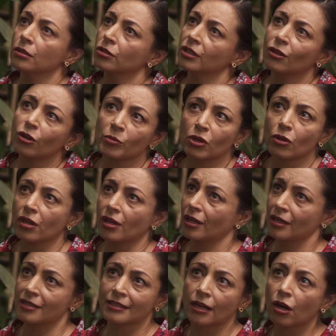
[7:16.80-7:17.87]
tengo miedo de
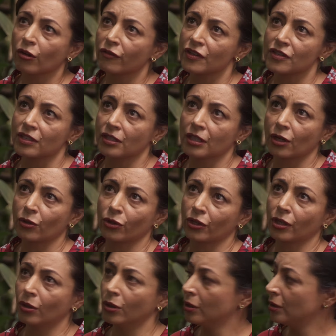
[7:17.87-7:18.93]
regresar a la oficina,
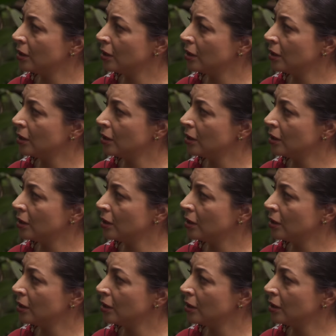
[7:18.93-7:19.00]
Rodrigo.